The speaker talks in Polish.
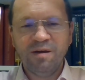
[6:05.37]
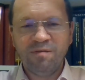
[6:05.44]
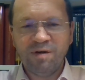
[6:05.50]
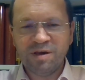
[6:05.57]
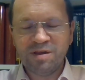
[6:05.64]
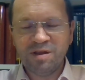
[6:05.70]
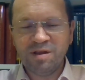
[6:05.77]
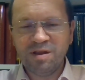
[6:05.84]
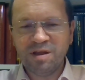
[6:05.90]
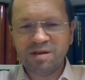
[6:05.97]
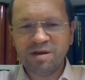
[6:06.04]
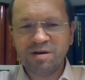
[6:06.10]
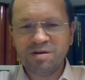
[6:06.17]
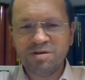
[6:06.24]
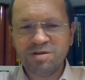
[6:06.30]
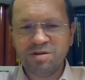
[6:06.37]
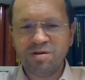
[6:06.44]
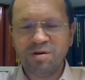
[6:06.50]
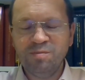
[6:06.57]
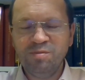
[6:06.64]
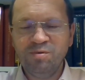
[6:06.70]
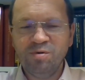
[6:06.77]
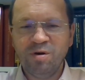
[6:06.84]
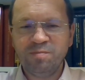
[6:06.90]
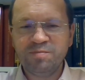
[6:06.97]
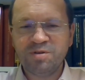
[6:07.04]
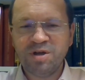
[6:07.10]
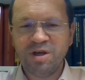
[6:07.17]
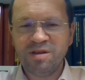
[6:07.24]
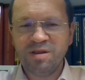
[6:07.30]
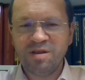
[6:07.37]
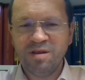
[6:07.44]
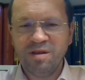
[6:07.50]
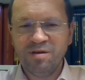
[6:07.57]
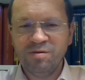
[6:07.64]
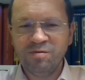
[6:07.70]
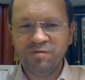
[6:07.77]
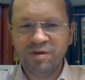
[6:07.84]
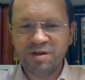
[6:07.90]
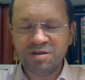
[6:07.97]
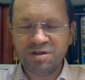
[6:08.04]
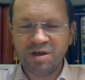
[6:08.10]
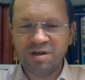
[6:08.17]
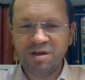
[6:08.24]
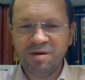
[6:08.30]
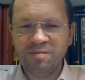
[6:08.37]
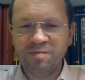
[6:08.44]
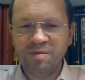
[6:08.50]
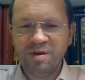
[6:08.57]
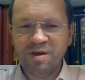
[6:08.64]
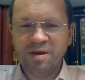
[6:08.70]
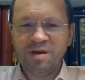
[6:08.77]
Właśnie dlatego, że to było przed uwierzeniem